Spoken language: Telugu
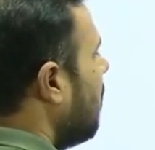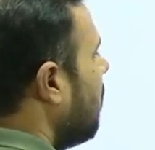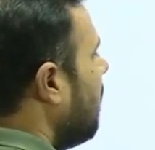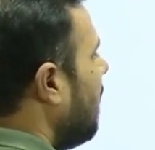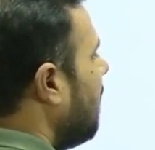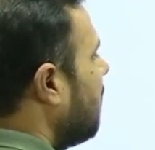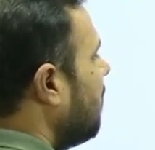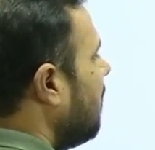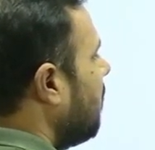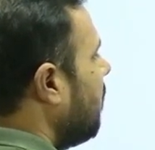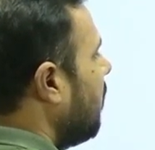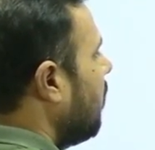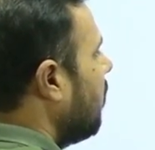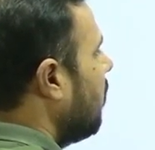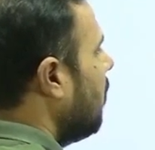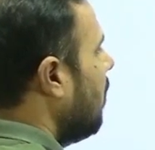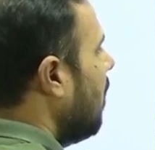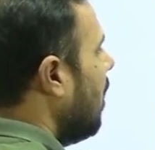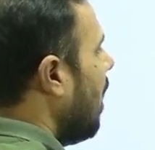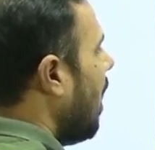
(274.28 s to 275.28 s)
ప్లస్ ఇప్పుడు
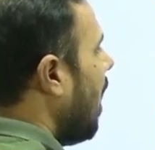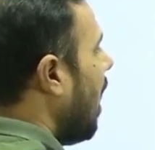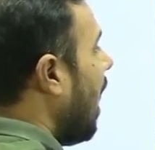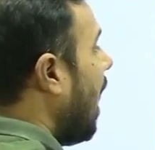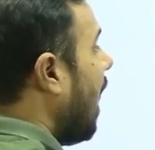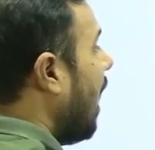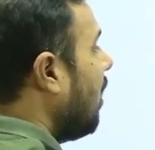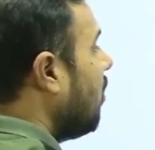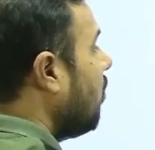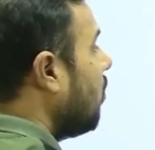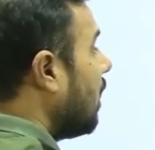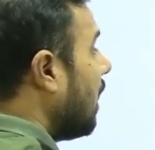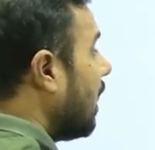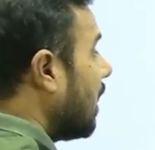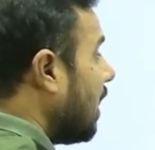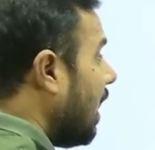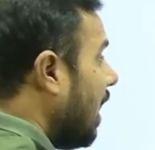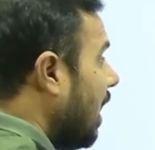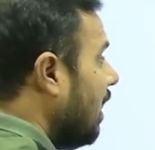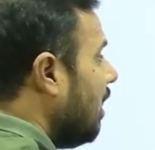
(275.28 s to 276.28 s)
ఆరు
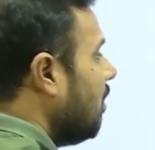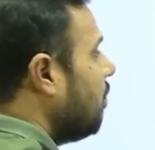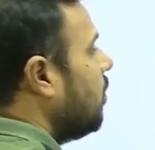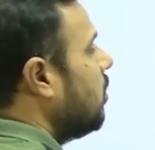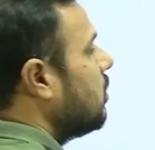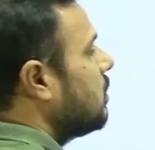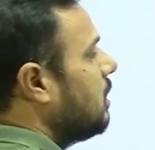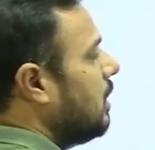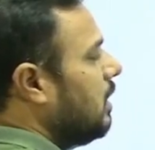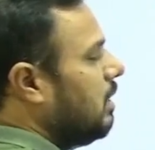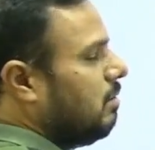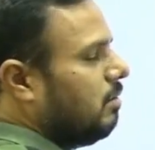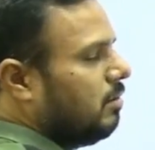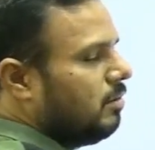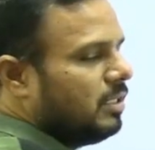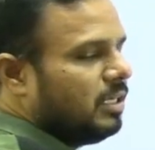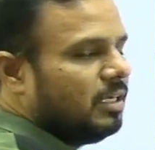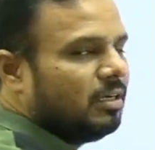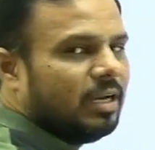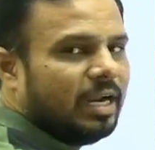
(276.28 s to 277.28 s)
రకాల పోస్టులను
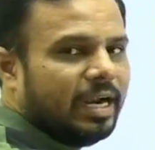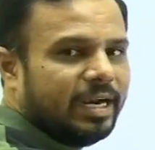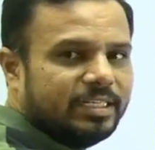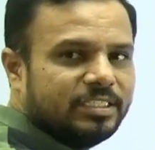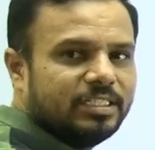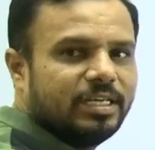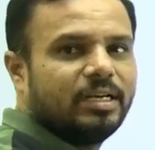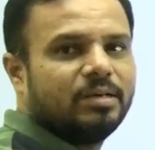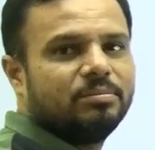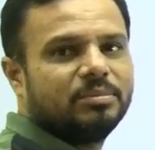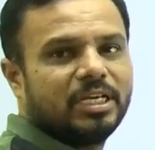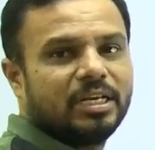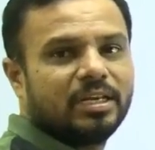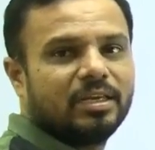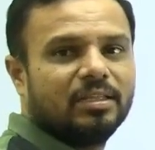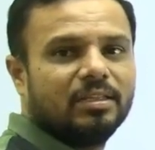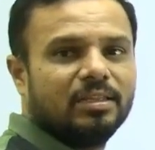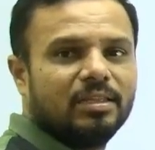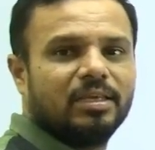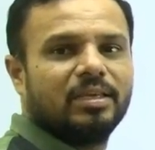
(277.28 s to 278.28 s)
దీంట్లో యాడ్ చేయడం
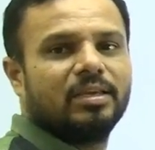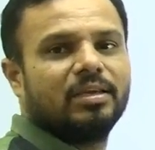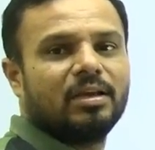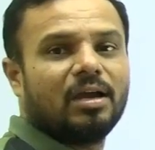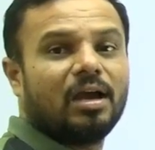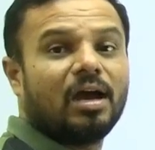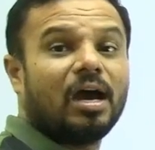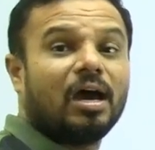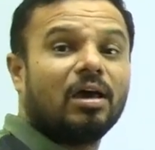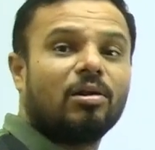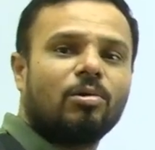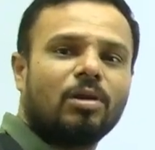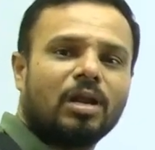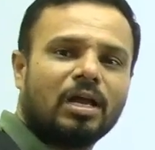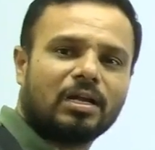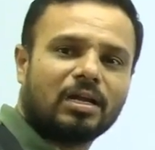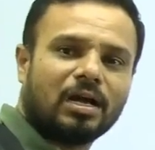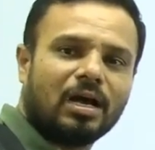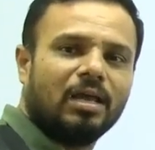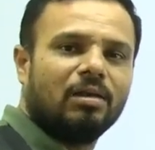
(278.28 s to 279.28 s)
జరిగింది ఆరు
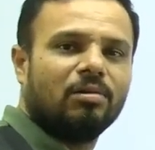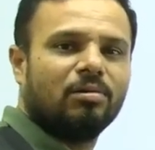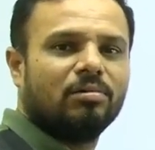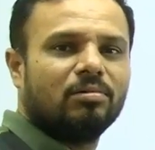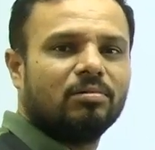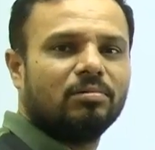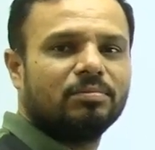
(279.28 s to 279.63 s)
రకాలు